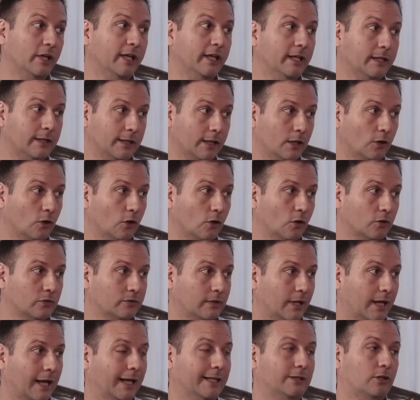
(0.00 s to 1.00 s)

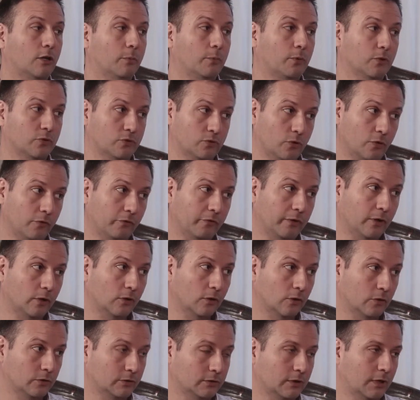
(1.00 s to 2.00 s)
holísticos,
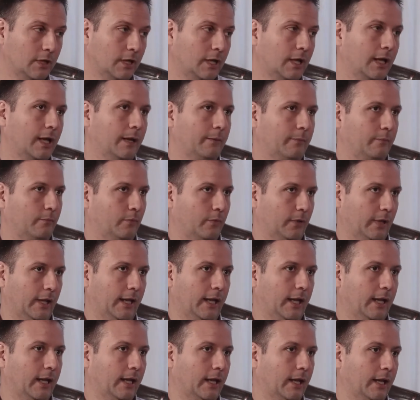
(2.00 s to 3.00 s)
antroposóficos,
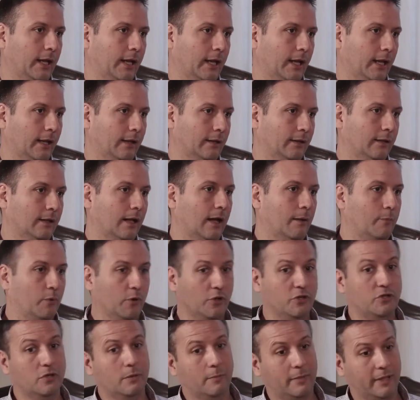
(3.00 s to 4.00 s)
eh,
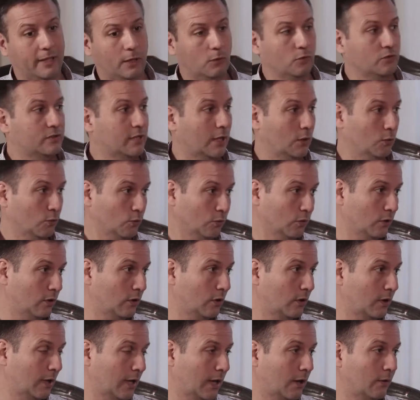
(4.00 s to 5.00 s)
aprovecho a mandar un
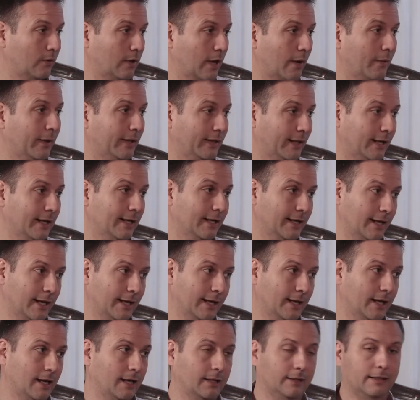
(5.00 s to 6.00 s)
saludo a una
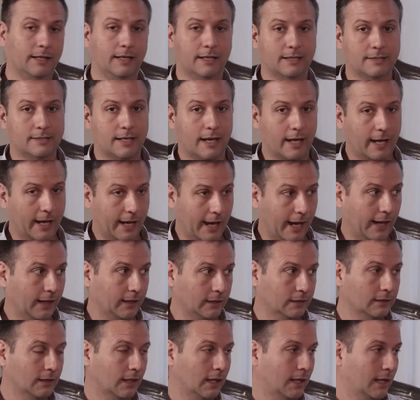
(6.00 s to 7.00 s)
veterinaria, Teresa
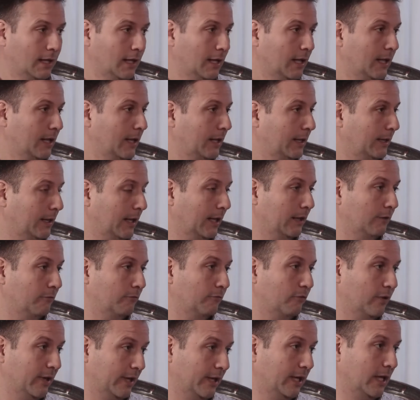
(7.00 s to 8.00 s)
Hein, quien
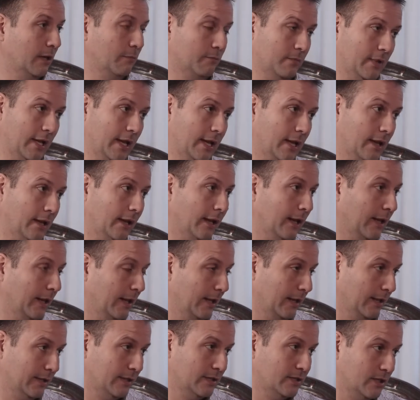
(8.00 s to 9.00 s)
fue quien me
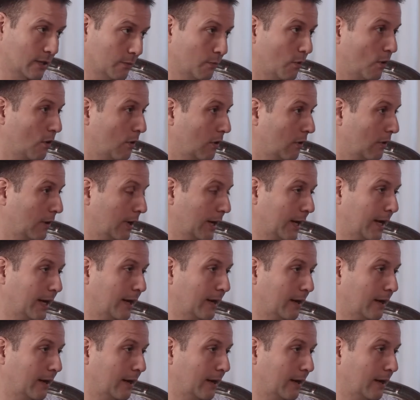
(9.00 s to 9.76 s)
eh, llevó